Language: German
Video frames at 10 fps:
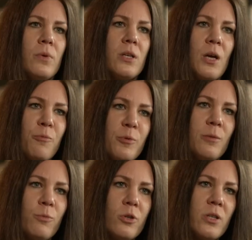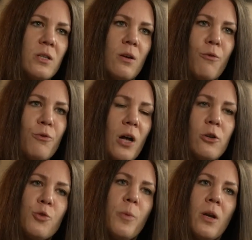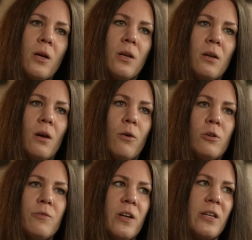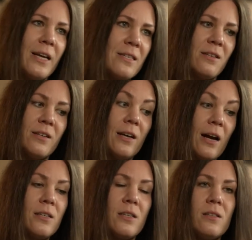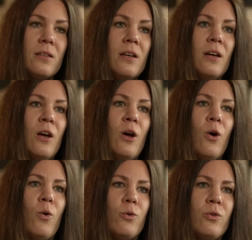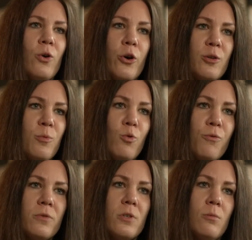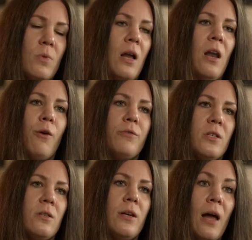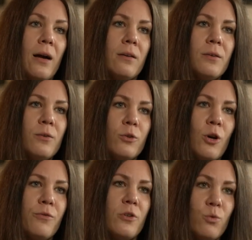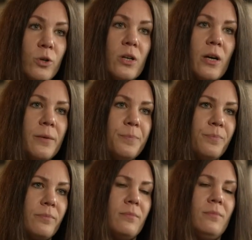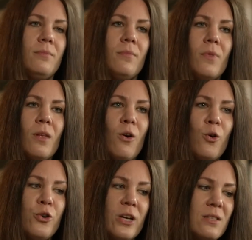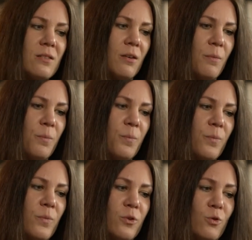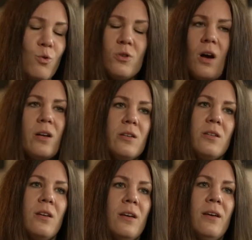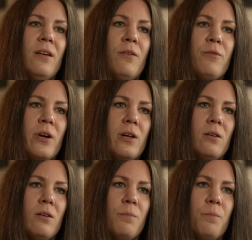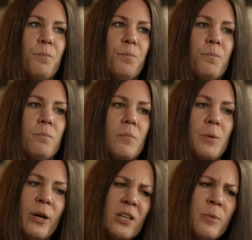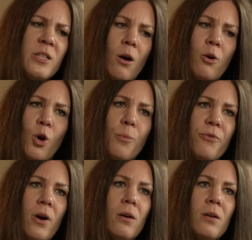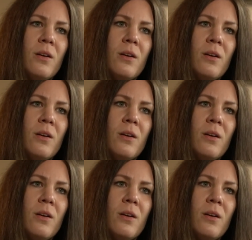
Ich kämpfe mit dem Prozess auch für alle Spenderkinder und ich war die Erste, die geklagt hat. Und heute berufen sich nun mal alle auf diese Klage und auf das Urteil. Und das ähm, ist großartig weil ähm, man bringt damit ja auch ein Opfer.